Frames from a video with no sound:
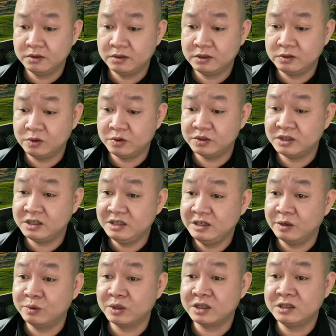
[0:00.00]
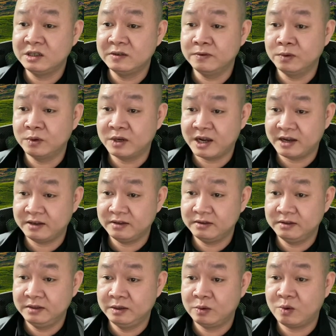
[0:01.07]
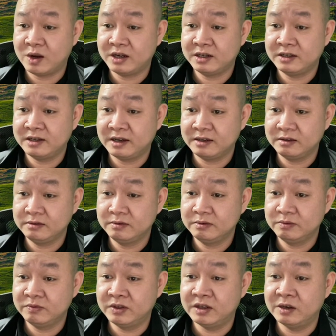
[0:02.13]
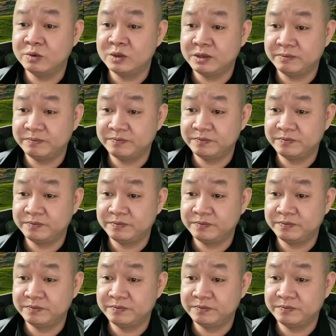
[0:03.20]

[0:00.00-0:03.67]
Thế rồi rất nhiều những cái sự vụ khác liên quan đến các vì ấu dâm.